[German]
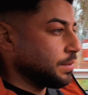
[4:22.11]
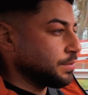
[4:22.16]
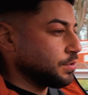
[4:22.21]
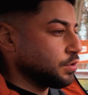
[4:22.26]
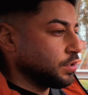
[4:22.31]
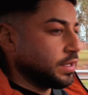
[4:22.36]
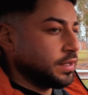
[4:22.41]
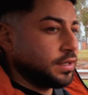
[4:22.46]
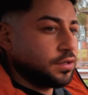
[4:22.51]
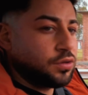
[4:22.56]
Habe ich
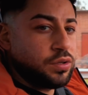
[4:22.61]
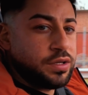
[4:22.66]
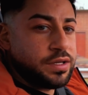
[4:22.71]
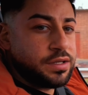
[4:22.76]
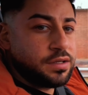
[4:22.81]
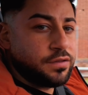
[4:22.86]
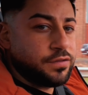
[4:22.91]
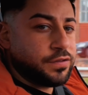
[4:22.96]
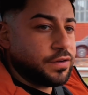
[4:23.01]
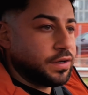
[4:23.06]
noch einen anderen
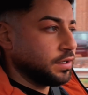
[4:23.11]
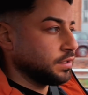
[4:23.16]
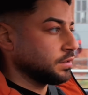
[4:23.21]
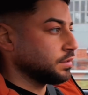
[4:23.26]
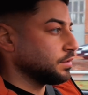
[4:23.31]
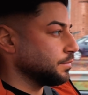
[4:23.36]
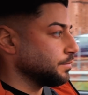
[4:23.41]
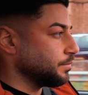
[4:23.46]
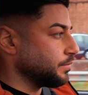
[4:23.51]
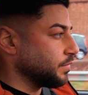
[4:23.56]
Kollegen
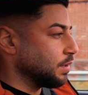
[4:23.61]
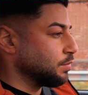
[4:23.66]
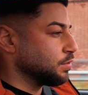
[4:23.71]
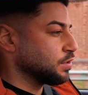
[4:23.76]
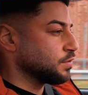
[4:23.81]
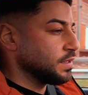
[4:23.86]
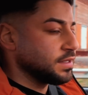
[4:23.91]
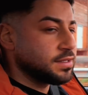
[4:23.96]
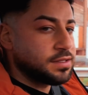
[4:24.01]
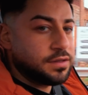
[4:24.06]
gefragt, da
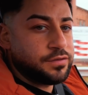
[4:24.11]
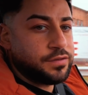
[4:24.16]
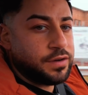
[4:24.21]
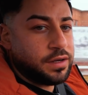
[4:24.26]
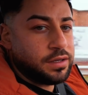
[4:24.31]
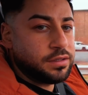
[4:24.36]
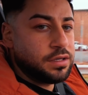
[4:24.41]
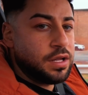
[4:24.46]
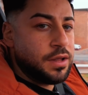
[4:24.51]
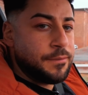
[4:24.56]
müssen wir jetzt
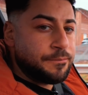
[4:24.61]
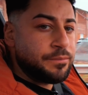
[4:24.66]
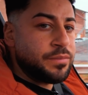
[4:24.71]
hinfahren.